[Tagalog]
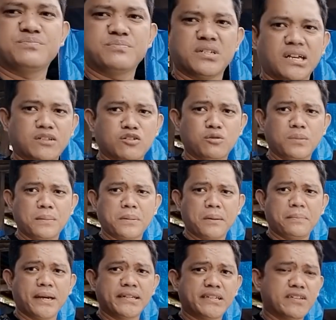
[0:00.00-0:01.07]
At kung
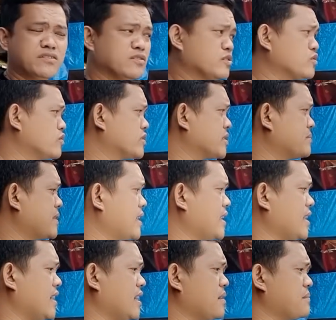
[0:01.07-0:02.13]
mapapansin nyo doon sa
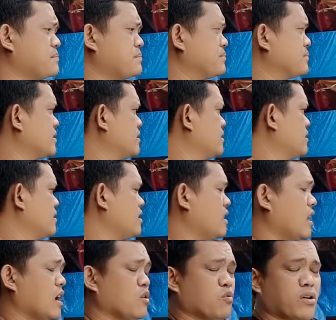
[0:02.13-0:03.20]
mga
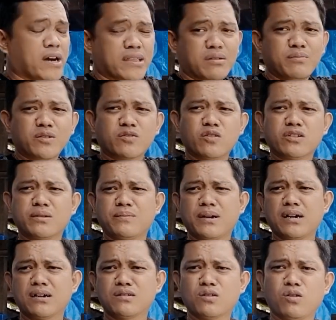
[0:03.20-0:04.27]
aquariums ko, sa mga
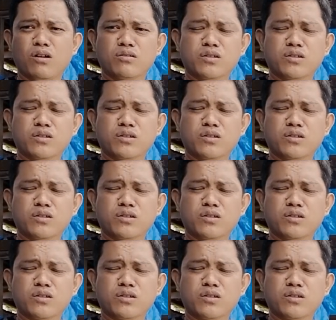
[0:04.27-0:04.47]
grow outs